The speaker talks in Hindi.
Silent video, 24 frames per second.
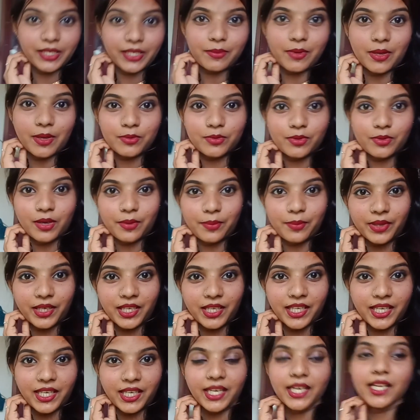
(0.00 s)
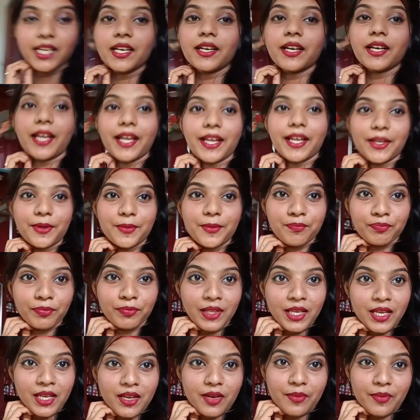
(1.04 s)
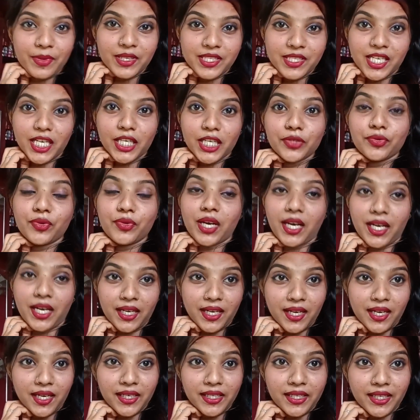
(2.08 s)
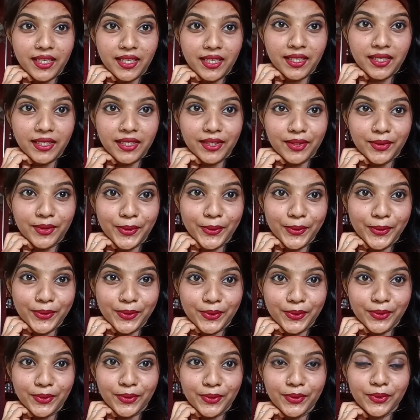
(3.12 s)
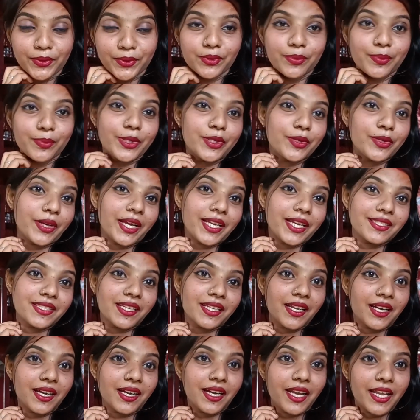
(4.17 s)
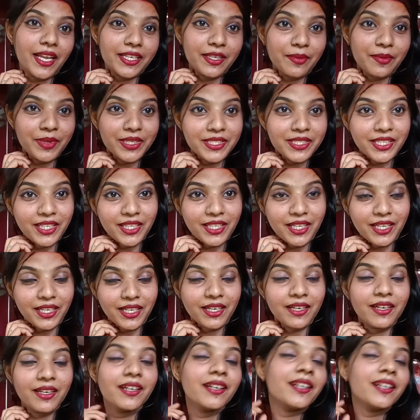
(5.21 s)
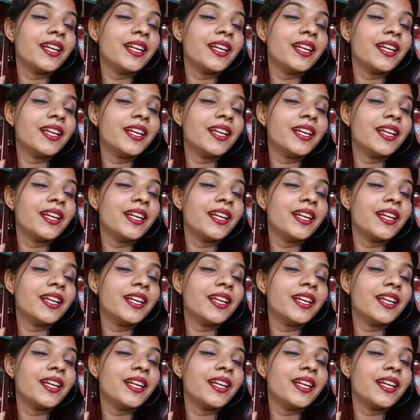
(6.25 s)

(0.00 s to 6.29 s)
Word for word: देखिए बाबू वहाँ पे खेल रहा है मैं जा रही हूँ खाना खाने के लिए दोस्तों तो वीडियो कैसा लगा लाइक कमेंट शेयर कर